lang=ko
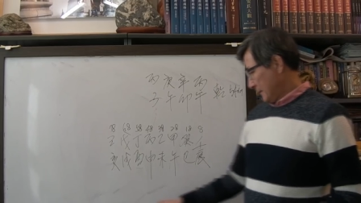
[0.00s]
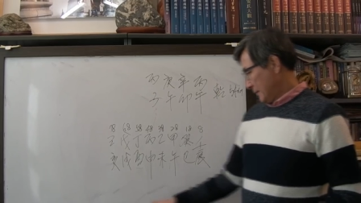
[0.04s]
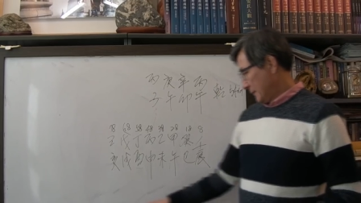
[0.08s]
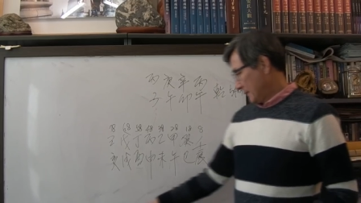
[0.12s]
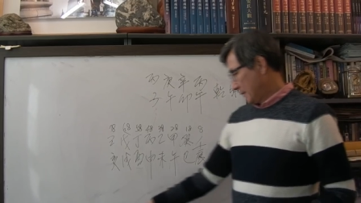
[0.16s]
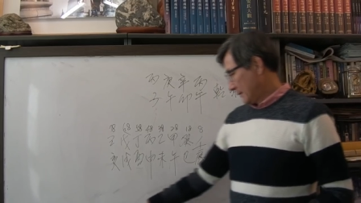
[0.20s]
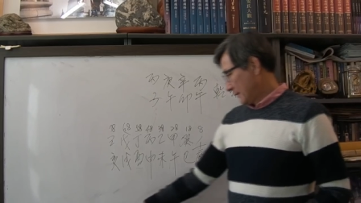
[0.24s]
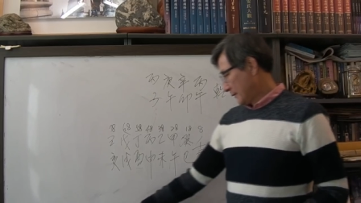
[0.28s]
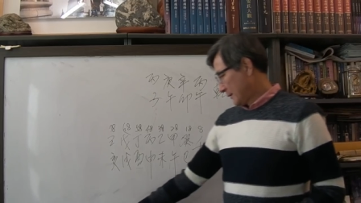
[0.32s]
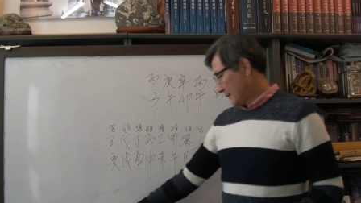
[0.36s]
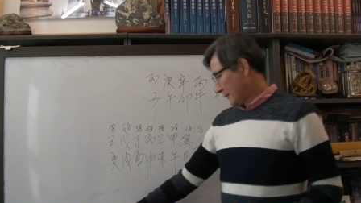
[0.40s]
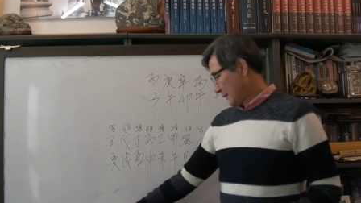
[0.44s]

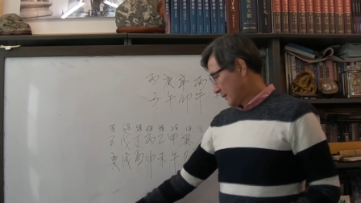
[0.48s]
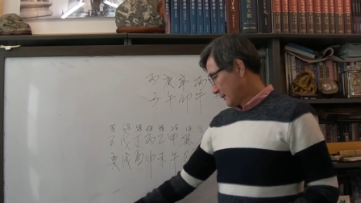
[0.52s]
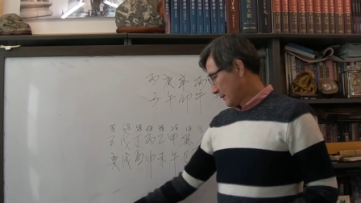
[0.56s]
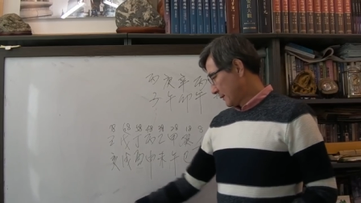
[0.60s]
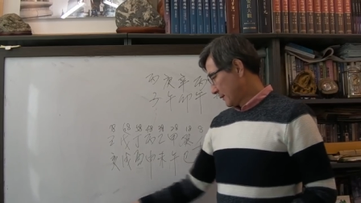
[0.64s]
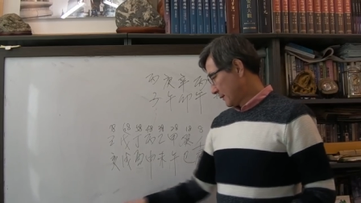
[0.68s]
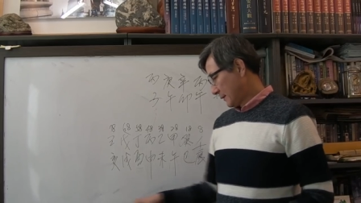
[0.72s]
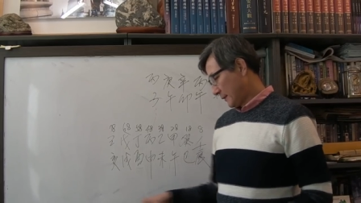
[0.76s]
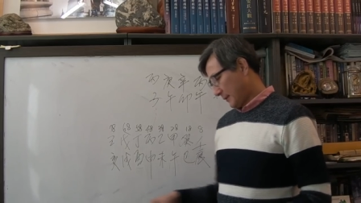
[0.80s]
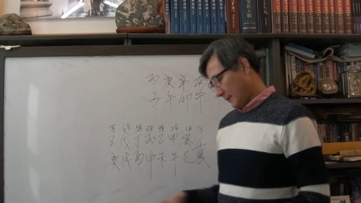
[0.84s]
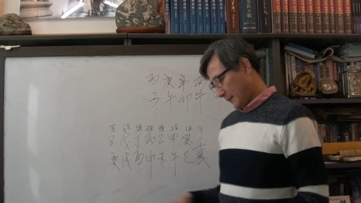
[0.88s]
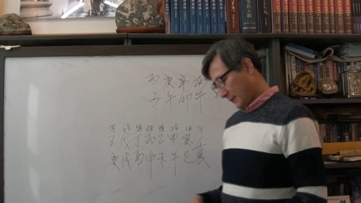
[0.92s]
아,
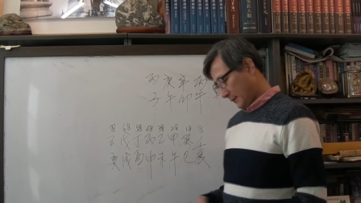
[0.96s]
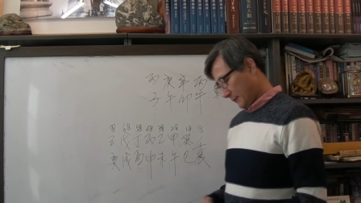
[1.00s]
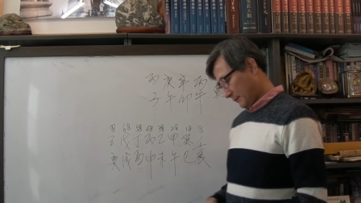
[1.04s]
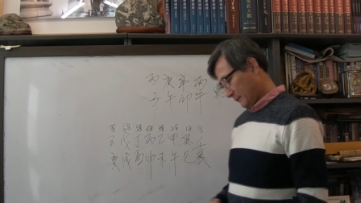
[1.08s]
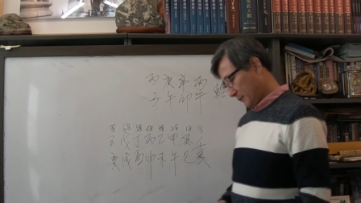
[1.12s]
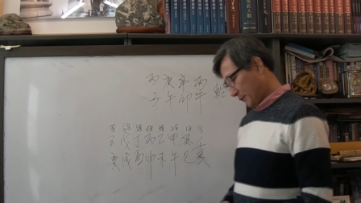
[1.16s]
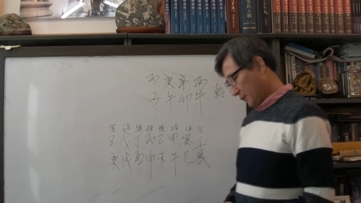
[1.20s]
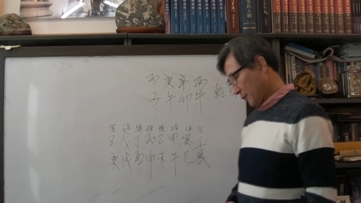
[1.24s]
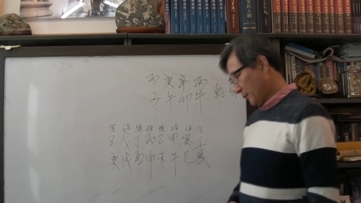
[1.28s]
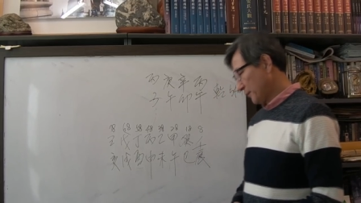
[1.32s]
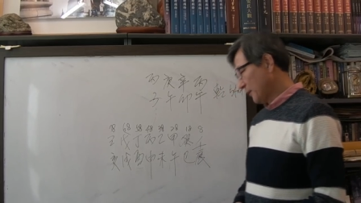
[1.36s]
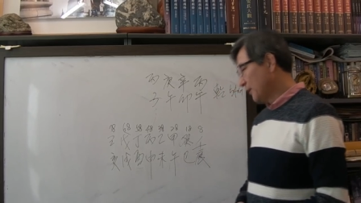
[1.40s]

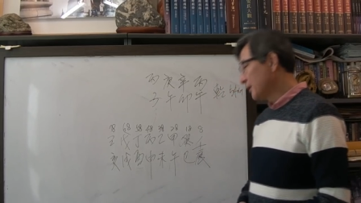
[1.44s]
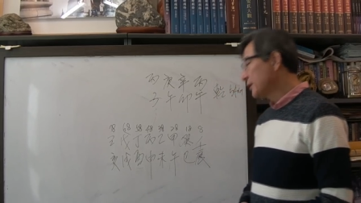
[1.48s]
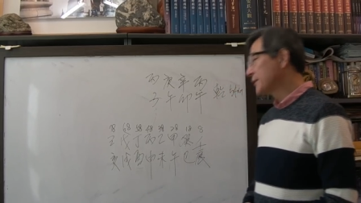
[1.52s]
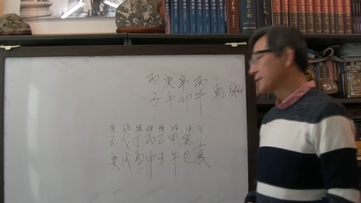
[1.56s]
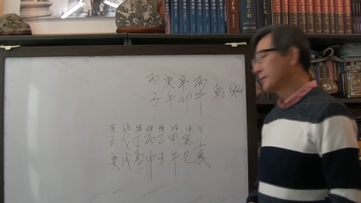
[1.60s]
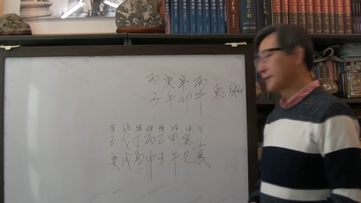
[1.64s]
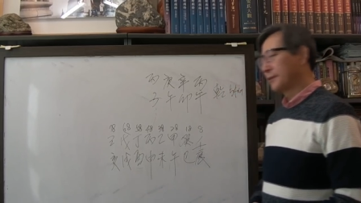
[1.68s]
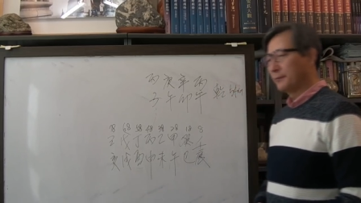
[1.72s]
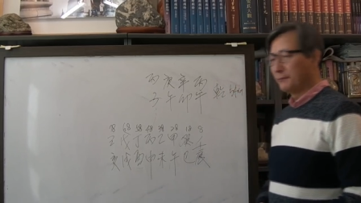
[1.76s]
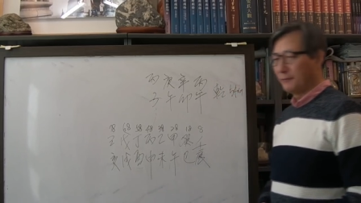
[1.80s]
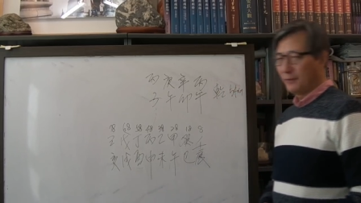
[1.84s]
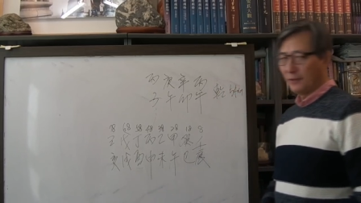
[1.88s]
좀
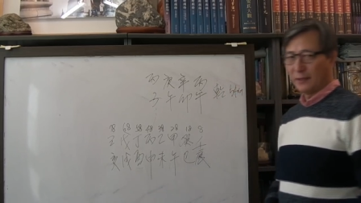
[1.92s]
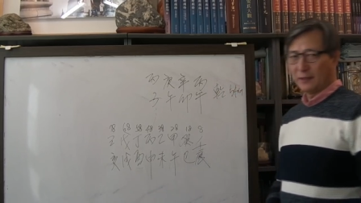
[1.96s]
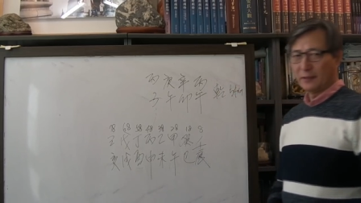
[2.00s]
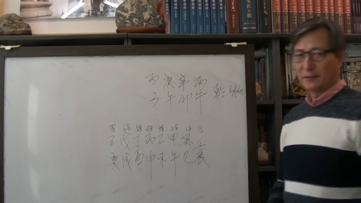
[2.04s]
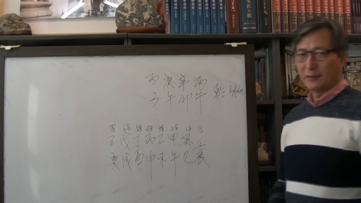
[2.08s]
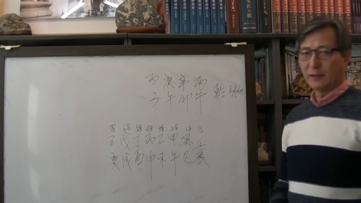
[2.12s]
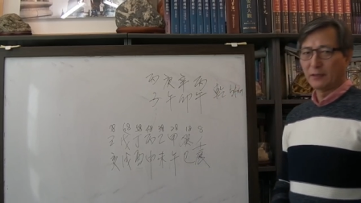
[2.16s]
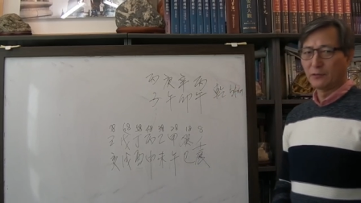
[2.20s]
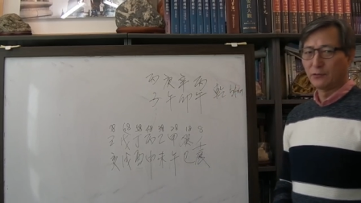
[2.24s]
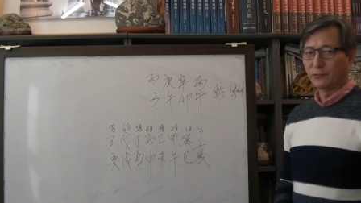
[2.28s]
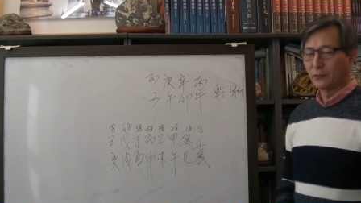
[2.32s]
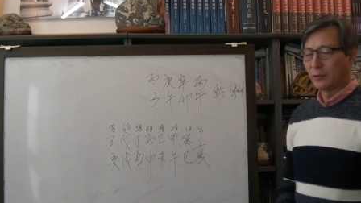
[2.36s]
어렵습니다. 이
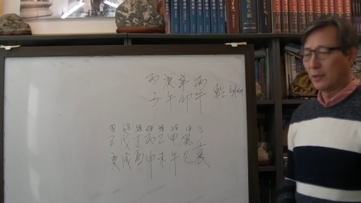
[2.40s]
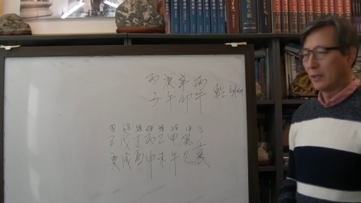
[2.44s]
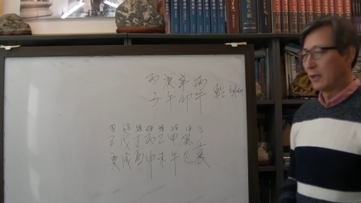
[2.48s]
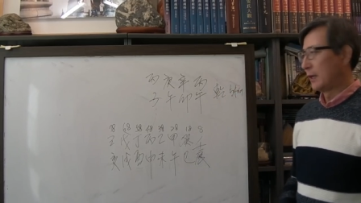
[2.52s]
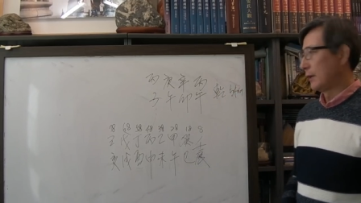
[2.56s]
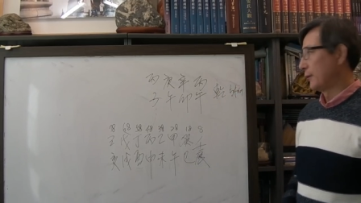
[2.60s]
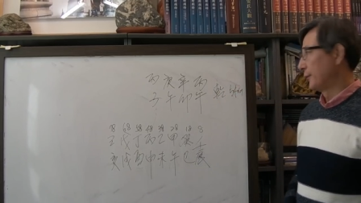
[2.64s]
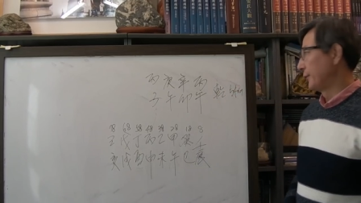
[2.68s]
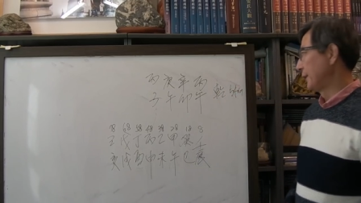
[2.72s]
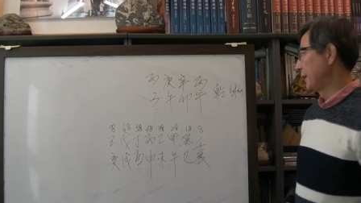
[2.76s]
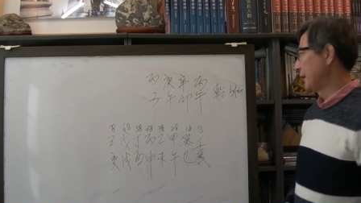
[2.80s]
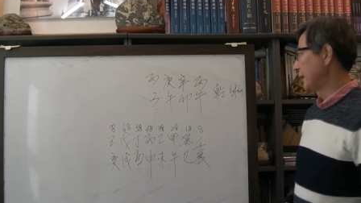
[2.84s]

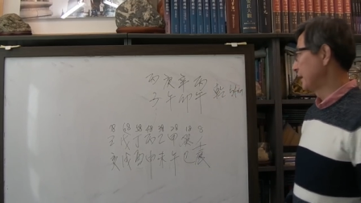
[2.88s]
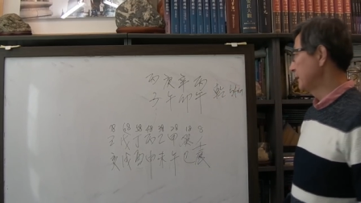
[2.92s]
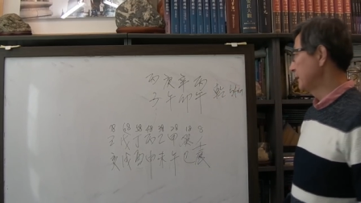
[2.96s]
사주가 왜